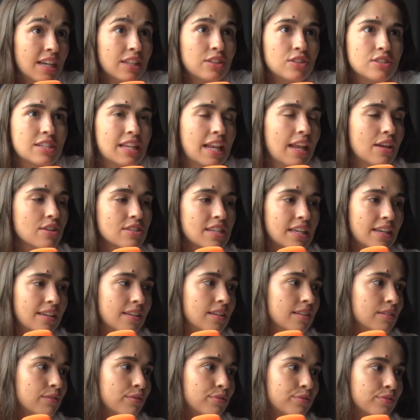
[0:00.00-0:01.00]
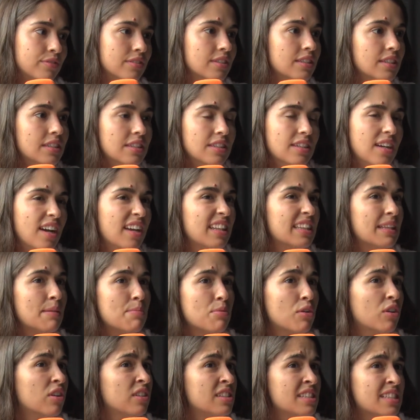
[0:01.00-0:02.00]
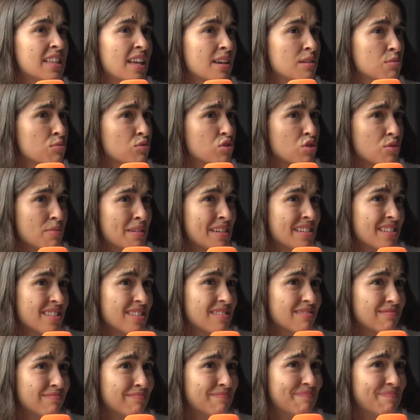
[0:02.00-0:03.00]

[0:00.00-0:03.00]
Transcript: Entonces, claro, es que tampoco necesitabas mucho más.